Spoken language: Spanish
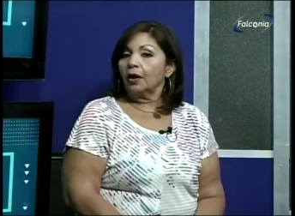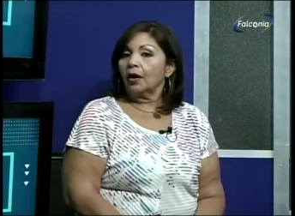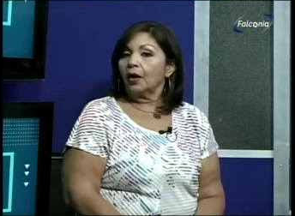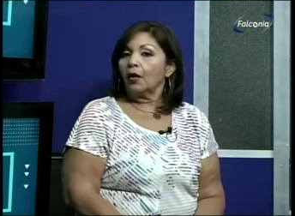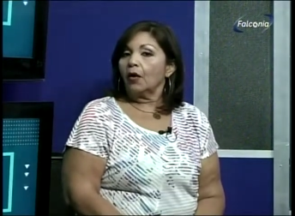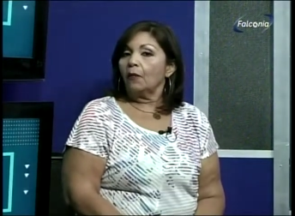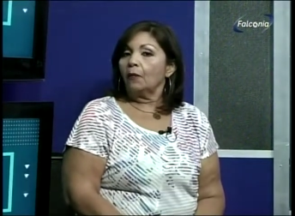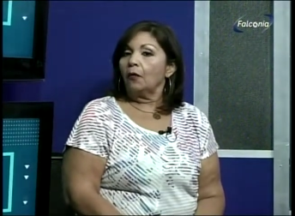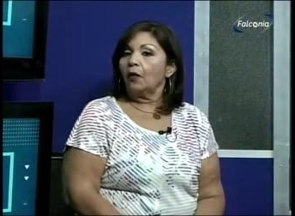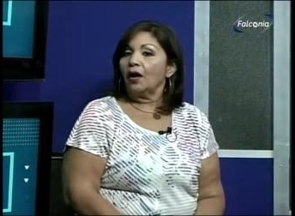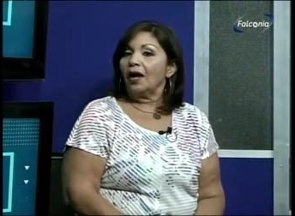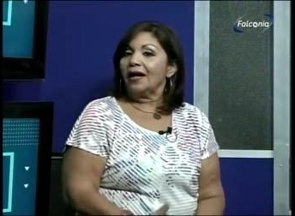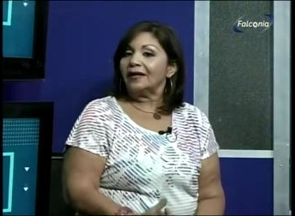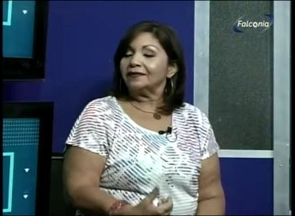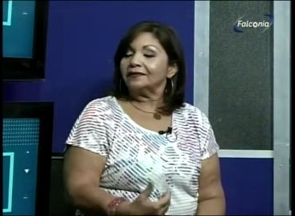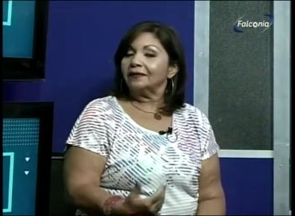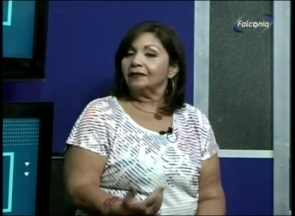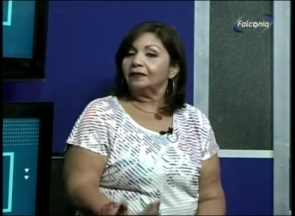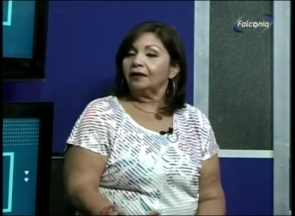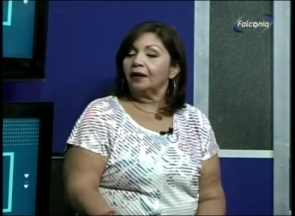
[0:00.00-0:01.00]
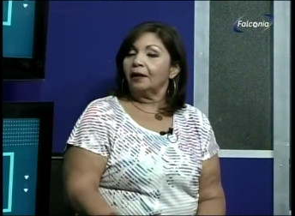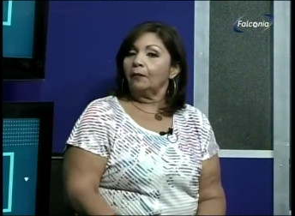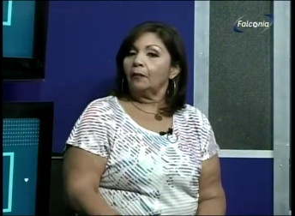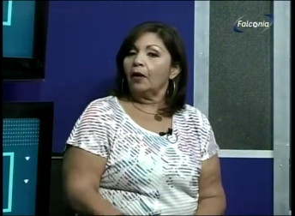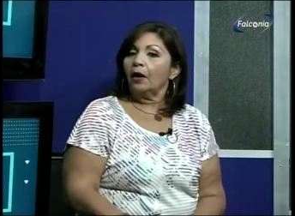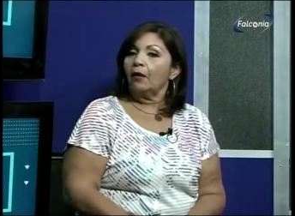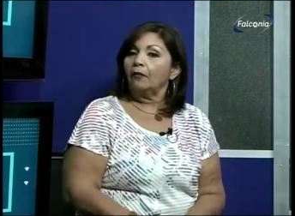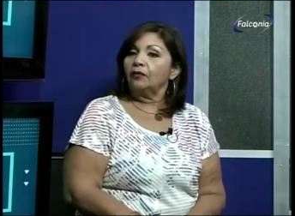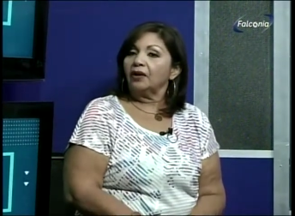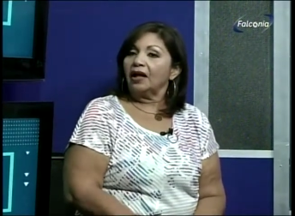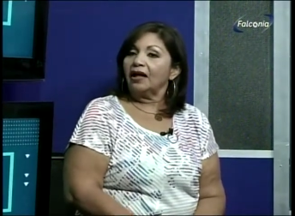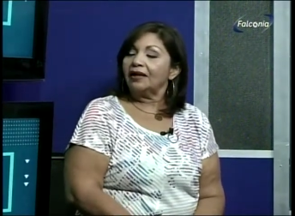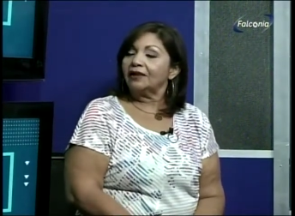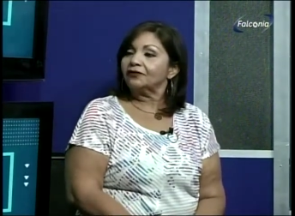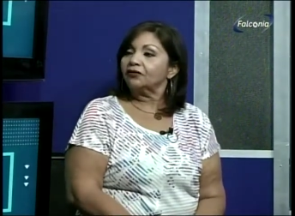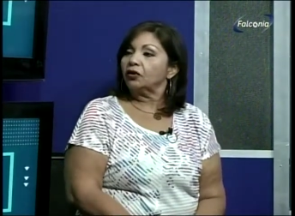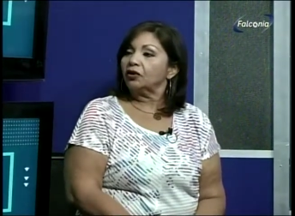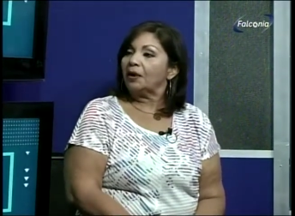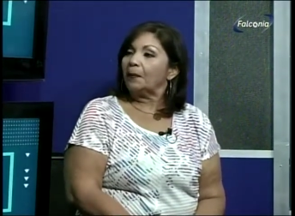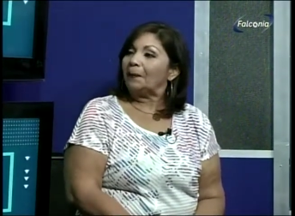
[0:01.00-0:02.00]
¿Cómo asistíamos a unas
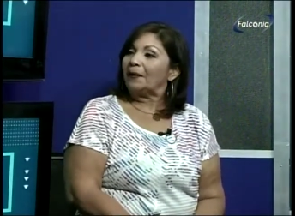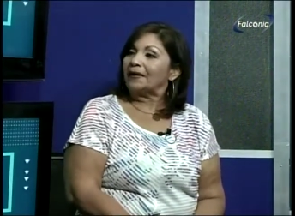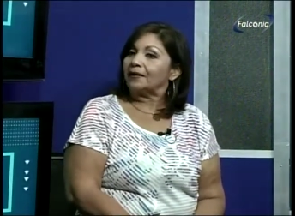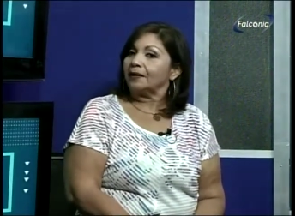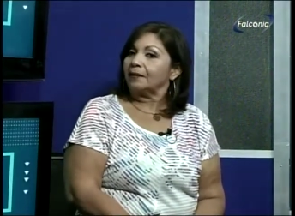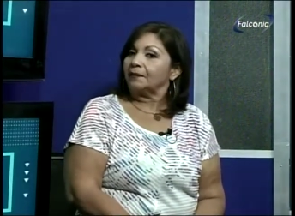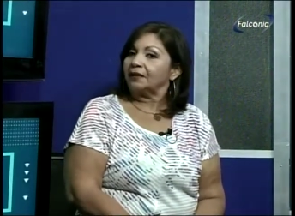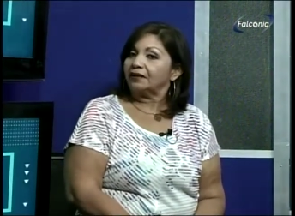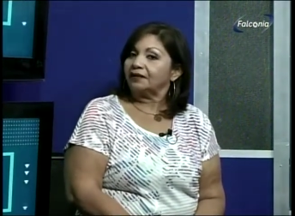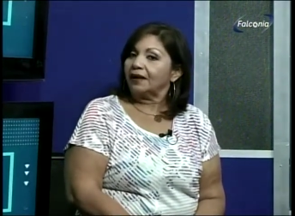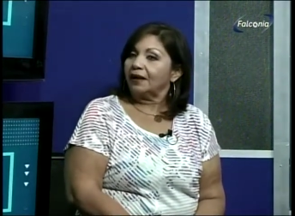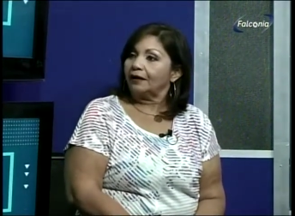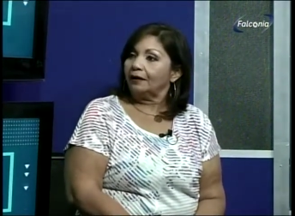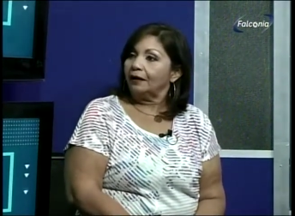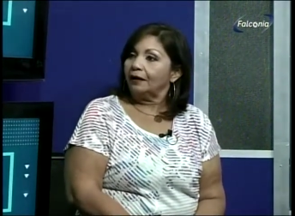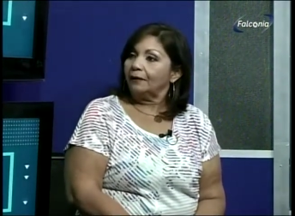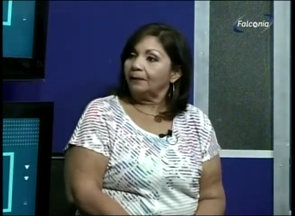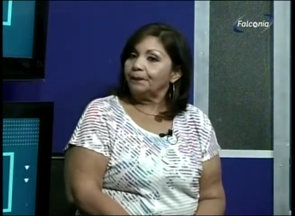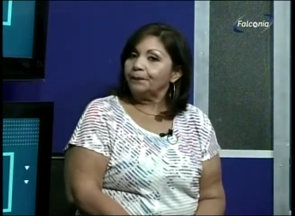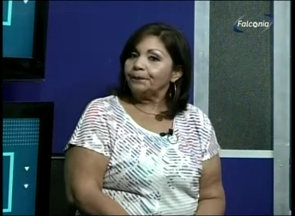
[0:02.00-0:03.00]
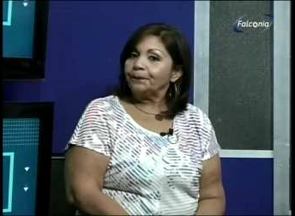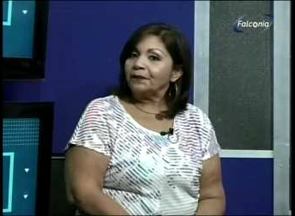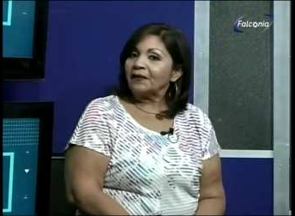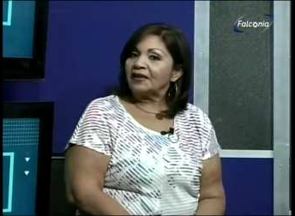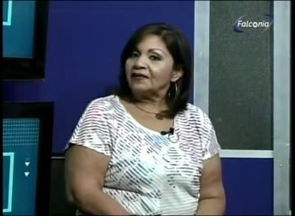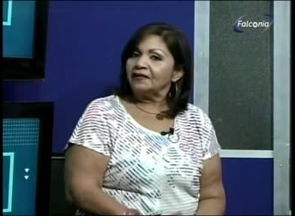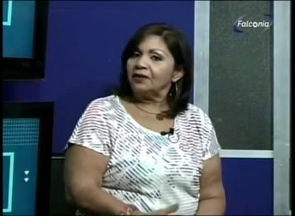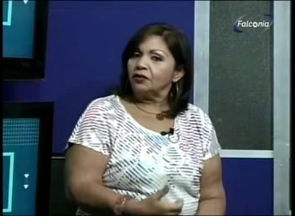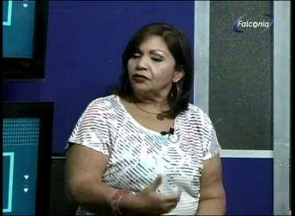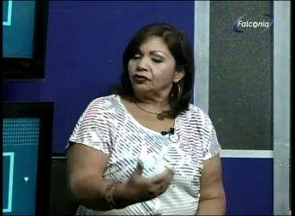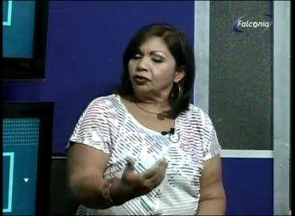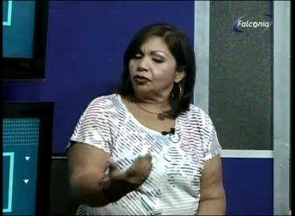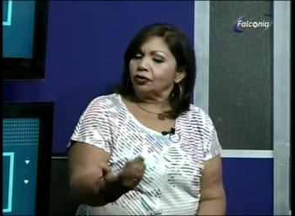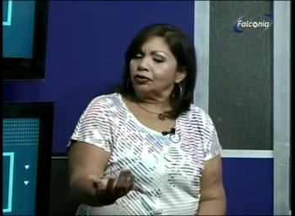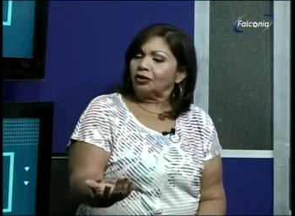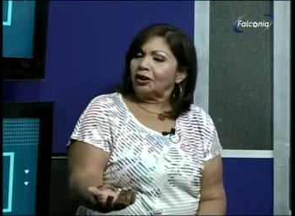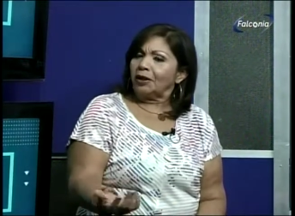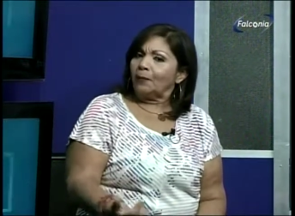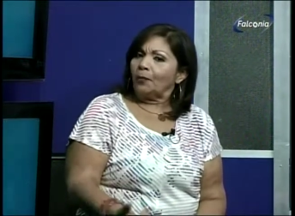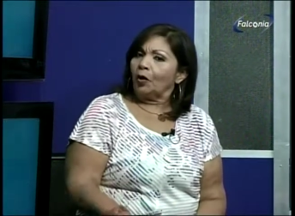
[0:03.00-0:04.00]
elecciones parlamentarias si nosotros
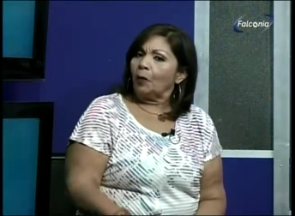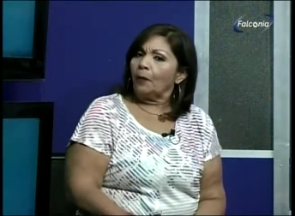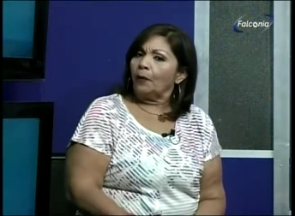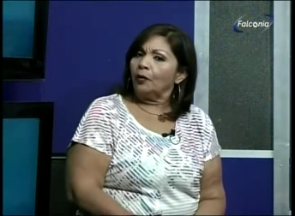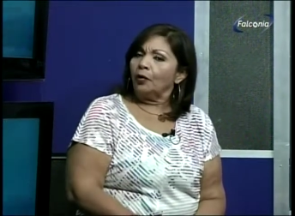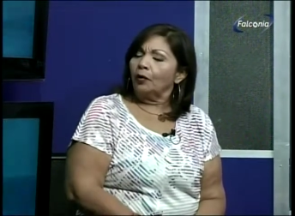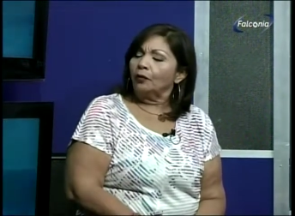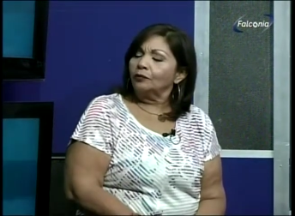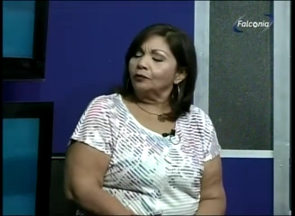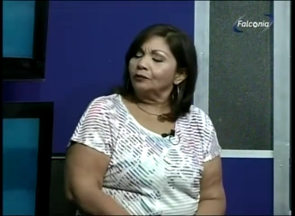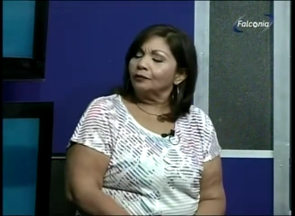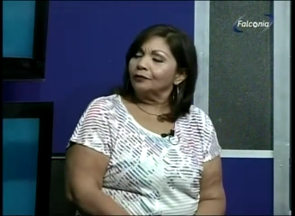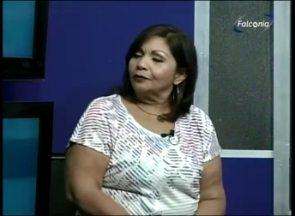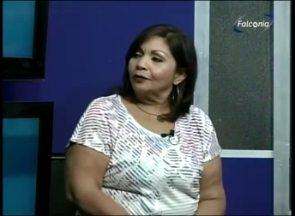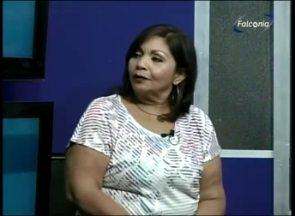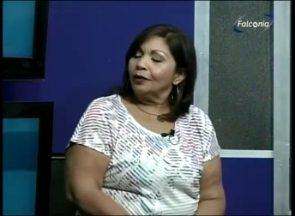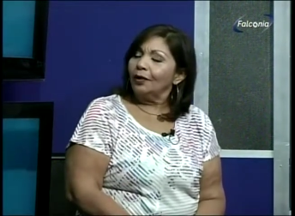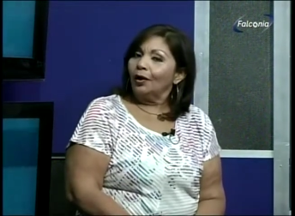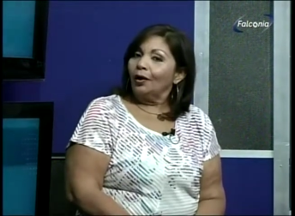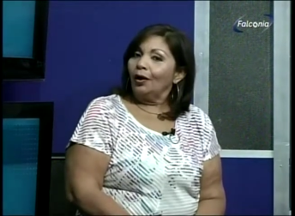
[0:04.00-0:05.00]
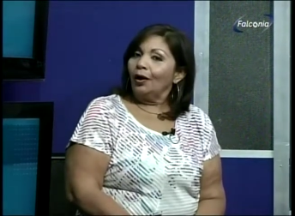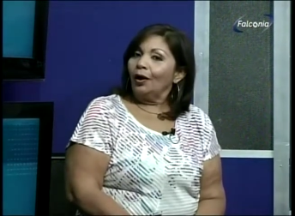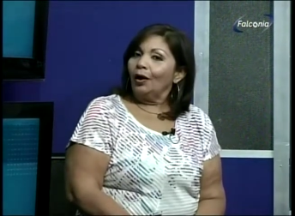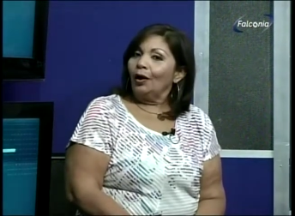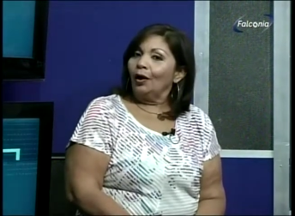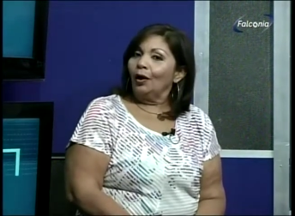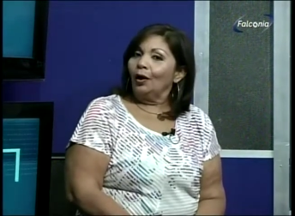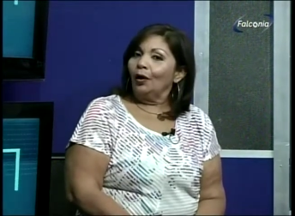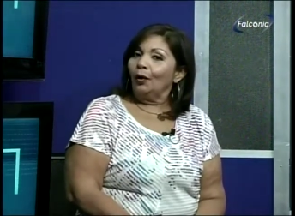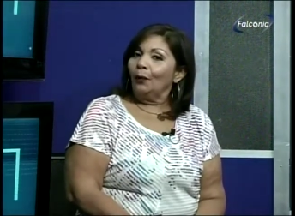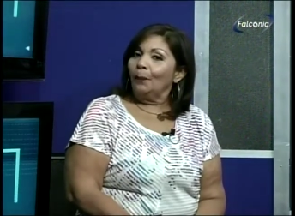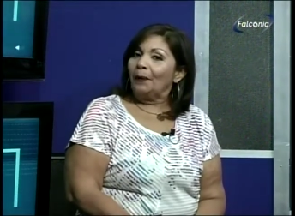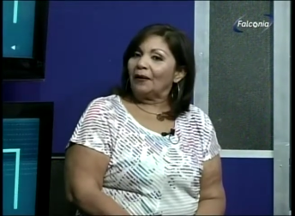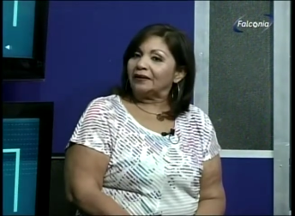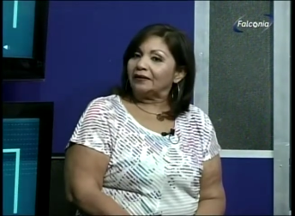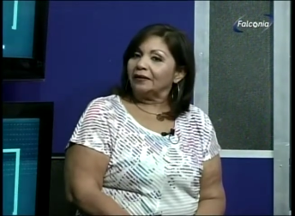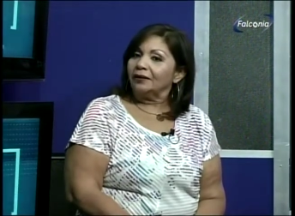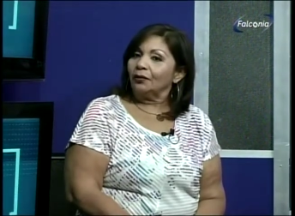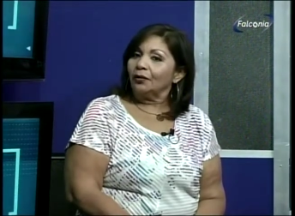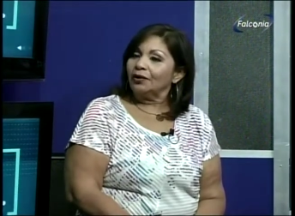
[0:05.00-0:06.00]
teníamos los, los mm,
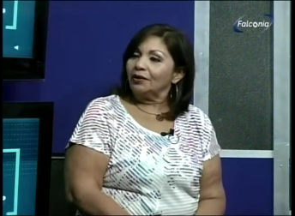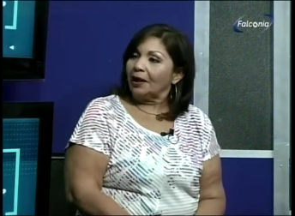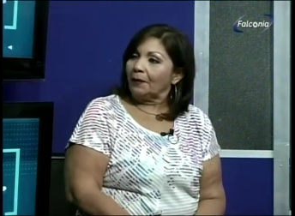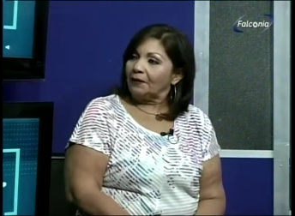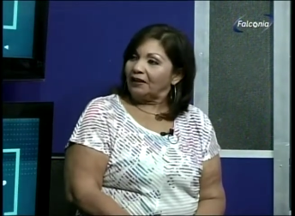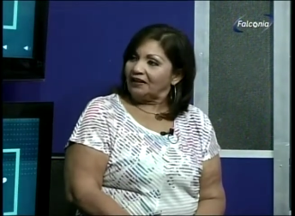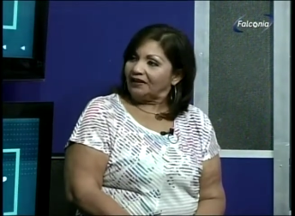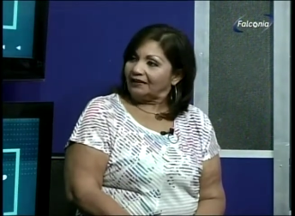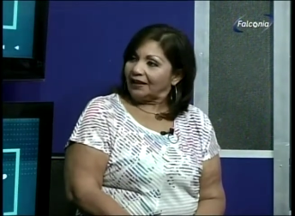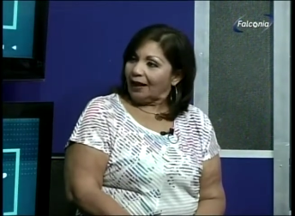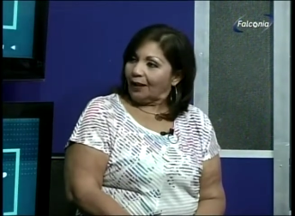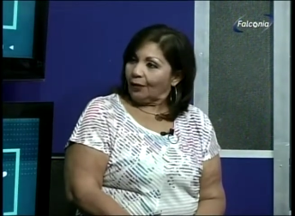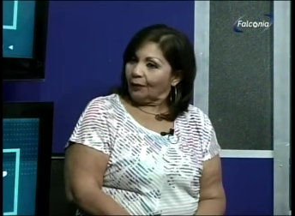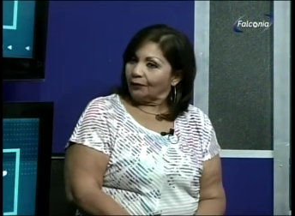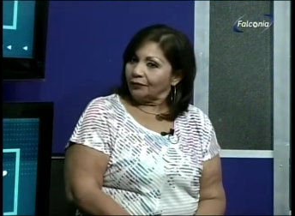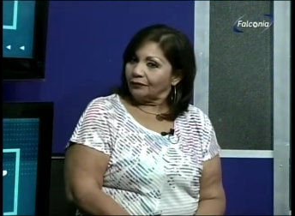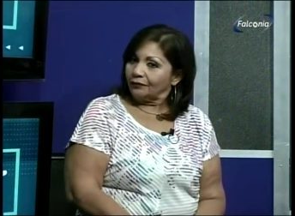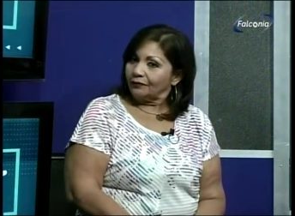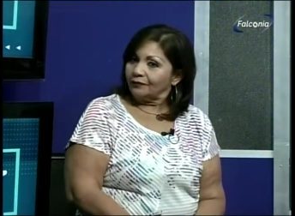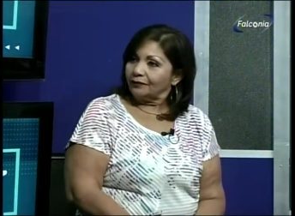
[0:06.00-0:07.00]
partidos inhabilitados?